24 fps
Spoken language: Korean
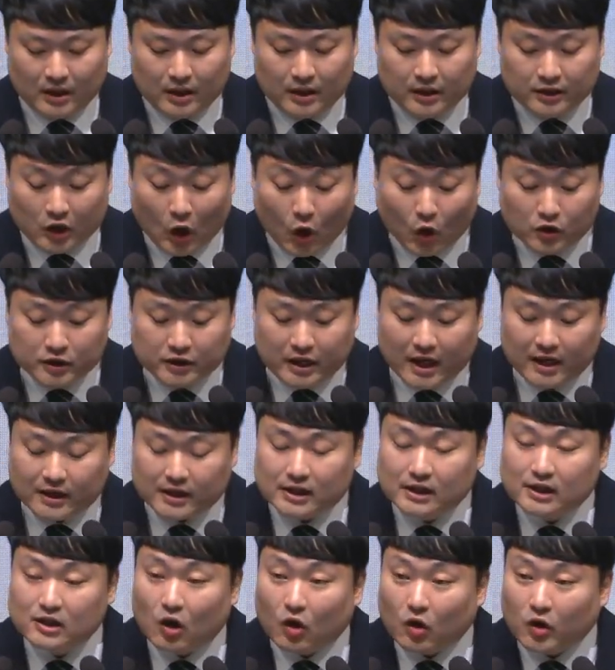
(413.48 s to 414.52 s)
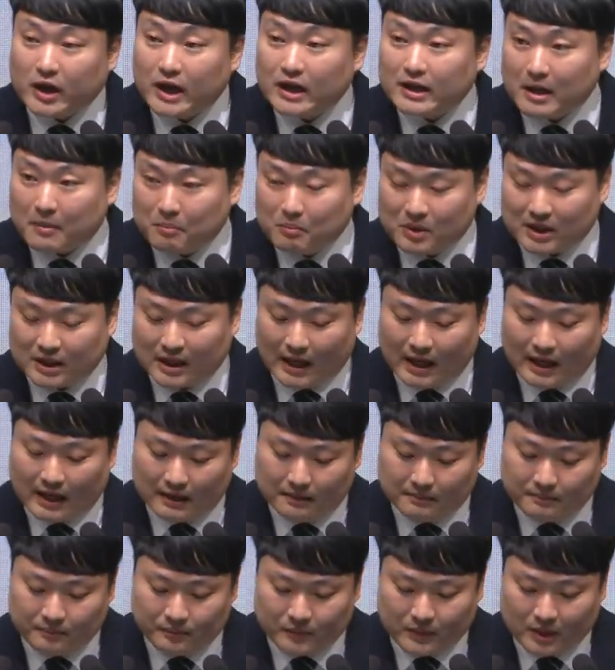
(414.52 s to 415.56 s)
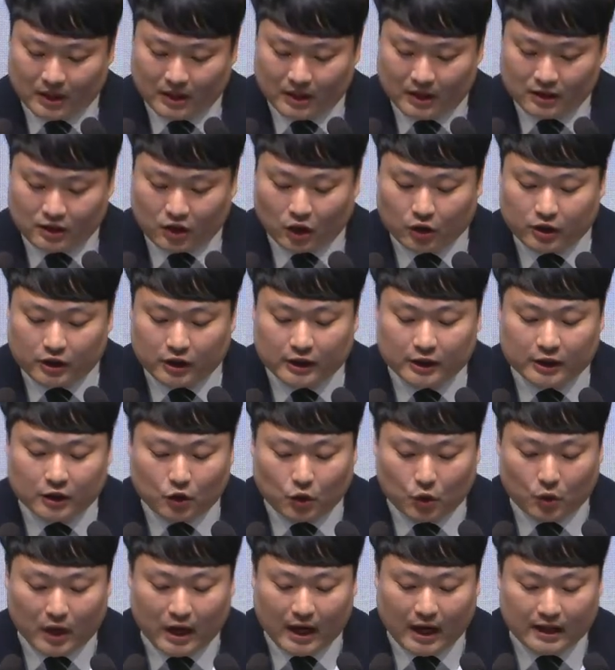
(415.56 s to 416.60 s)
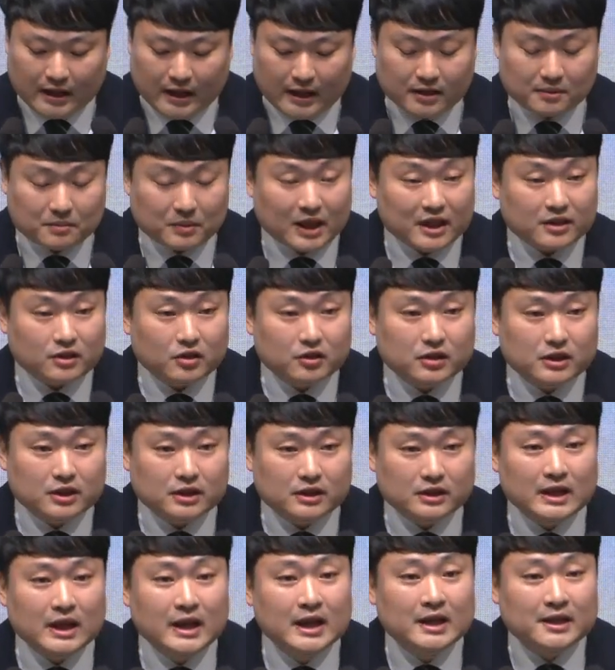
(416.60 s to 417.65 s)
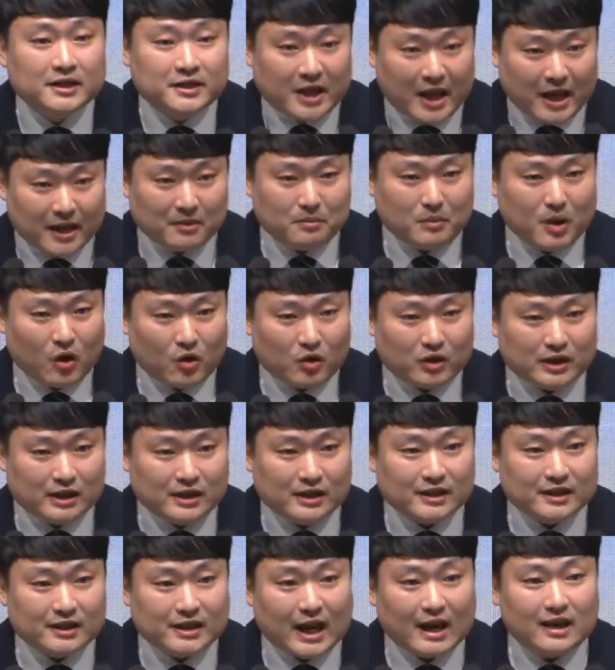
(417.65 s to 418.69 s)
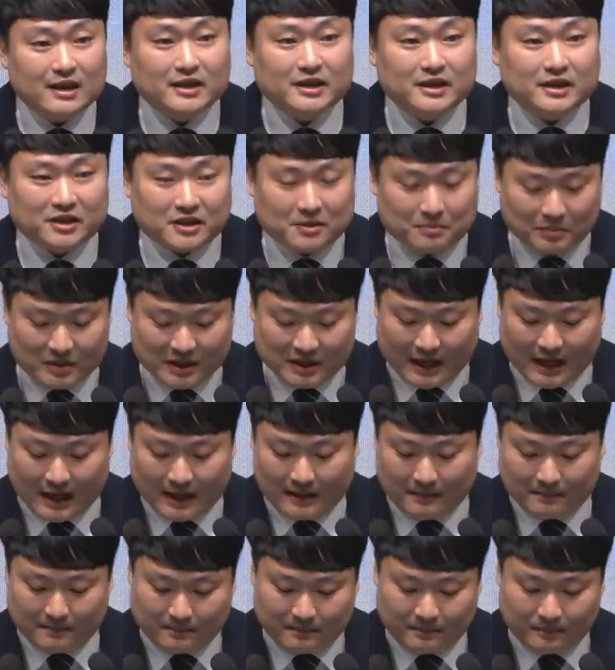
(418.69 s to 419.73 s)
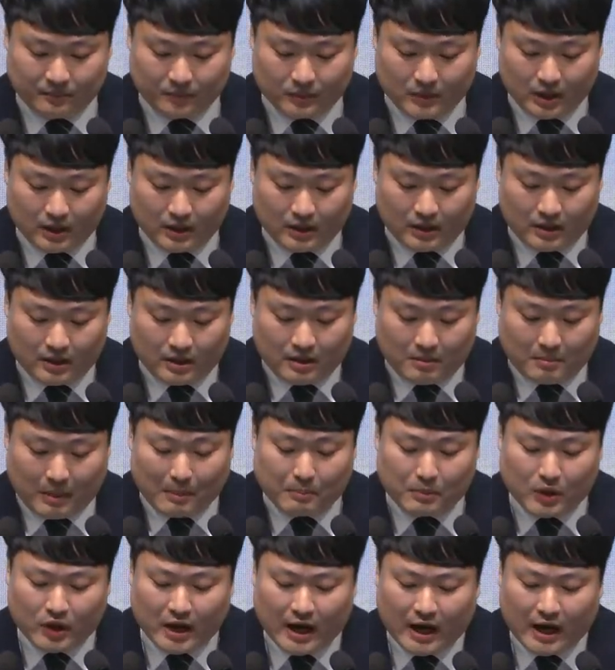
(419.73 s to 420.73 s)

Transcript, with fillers: 영생을 얻게 됩니다. 설득을 통해 하나님께서는 생명을 살리십니다. 반면에